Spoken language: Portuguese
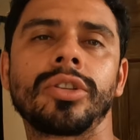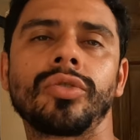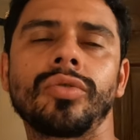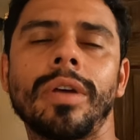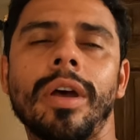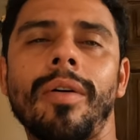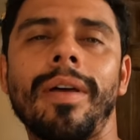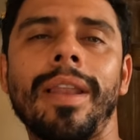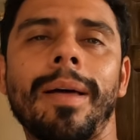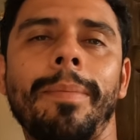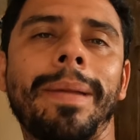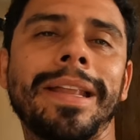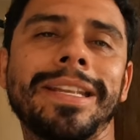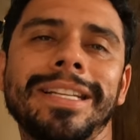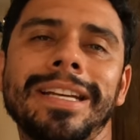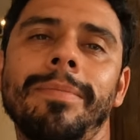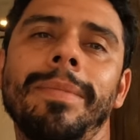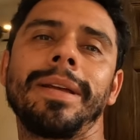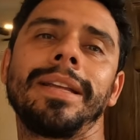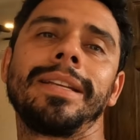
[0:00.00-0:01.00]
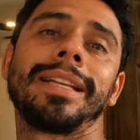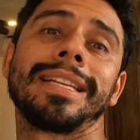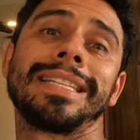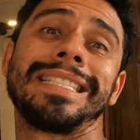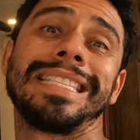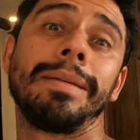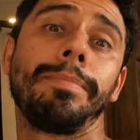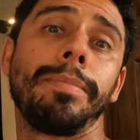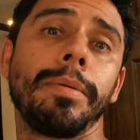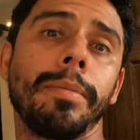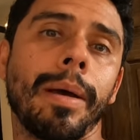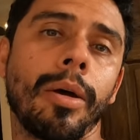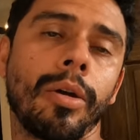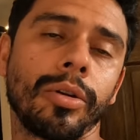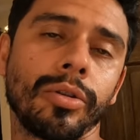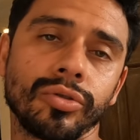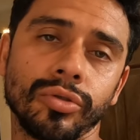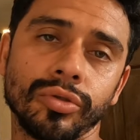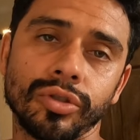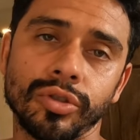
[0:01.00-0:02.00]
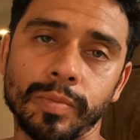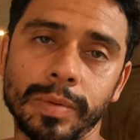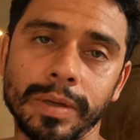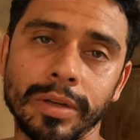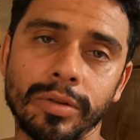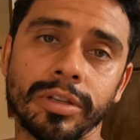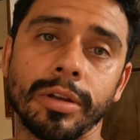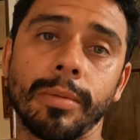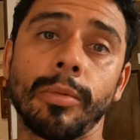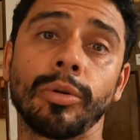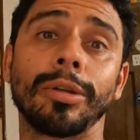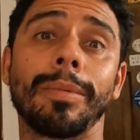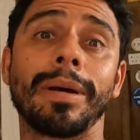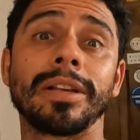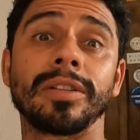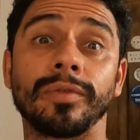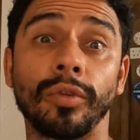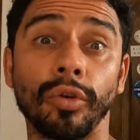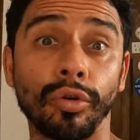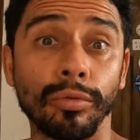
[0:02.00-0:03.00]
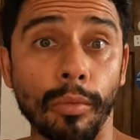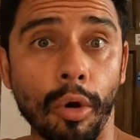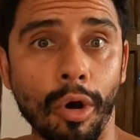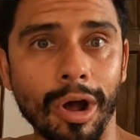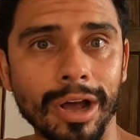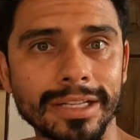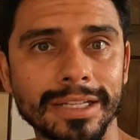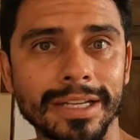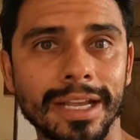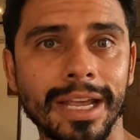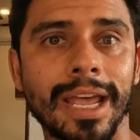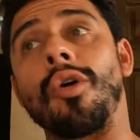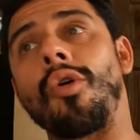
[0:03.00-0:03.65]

swell ela praticamente está sempre maior que os outros picos, é uma onda mais volumosa.